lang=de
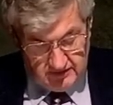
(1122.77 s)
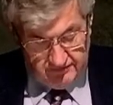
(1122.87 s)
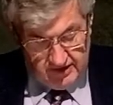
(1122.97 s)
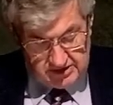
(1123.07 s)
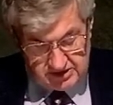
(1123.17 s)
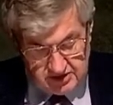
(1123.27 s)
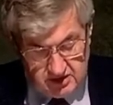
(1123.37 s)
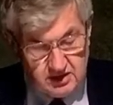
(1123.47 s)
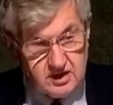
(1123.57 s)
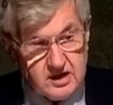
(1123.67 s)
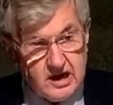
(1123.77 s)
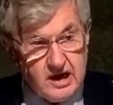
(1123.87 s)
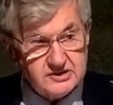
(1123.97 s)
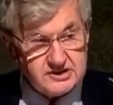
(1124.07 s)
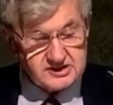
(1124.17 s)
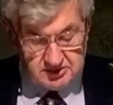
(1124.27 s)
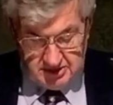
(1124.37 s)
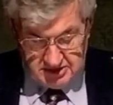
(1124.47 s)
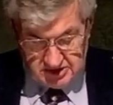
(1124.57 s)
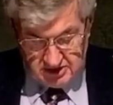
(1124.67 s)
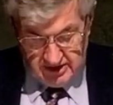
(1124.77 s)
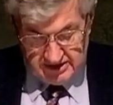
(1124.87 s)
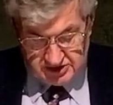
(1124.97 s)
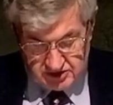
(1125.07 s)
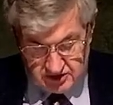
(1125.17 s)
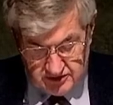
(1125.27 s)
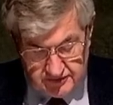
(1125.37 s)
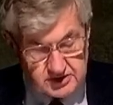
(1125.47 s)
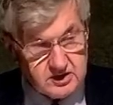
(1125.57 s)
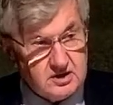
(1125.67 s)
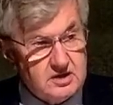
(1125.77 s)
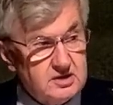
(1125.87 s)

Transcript: gefälschte antisemitische Hetzschrift,